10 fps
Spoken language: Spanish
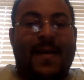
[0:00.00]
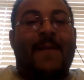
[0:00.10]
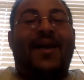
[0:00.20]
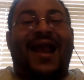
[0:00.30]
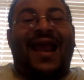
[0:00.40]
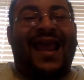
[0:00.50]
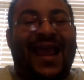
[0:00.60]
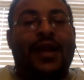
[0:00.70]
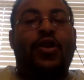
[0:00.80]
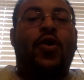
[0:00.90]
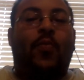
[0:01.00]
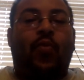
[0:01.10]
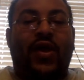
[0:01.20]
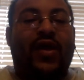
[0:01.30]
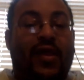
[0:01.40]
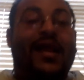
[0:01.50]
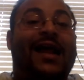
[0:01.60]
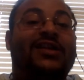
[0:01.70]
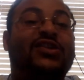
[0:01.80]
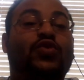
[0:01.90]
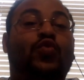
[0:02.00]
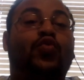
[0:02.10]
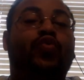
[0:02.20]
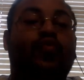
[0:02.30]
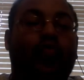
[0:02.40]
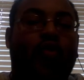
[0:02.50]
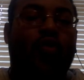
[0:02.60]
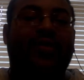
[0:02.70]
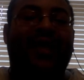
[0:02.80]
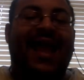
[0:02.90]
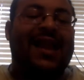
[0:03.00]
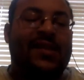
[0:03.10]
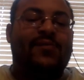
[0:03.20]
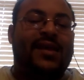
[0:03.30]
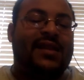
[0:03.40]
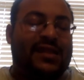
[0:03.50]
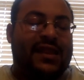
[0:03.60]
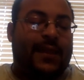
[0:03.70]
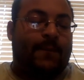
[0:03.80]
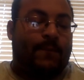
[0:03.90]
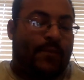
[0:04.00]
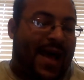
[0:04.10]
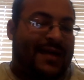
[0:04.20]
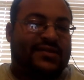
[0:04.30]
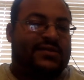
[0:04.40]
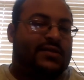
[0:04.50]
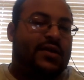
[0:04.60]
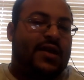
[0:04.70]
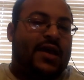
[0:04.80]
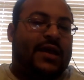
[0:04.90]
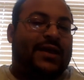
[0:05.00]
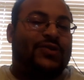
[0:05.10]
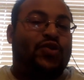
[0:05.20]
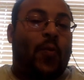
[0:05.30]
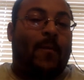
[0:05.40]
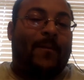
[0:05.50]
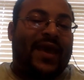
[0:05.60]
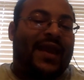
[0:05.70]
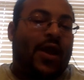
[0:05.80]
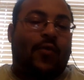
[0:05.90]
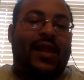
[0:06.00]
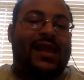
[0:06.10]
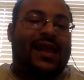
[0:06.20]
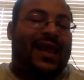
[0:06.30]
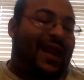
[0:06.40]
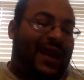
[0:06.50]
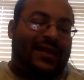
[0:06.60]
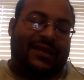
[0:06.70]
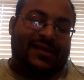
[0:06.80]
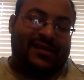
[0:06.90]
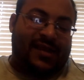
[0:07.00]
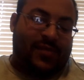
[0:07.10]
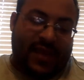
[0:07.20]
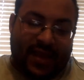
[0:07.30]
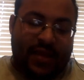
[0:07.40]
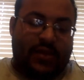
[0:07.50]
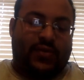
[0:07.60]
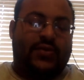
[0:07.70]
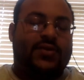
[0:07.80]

para que Él nos pueda dar su totalmente paz que supera cualquier entendimiento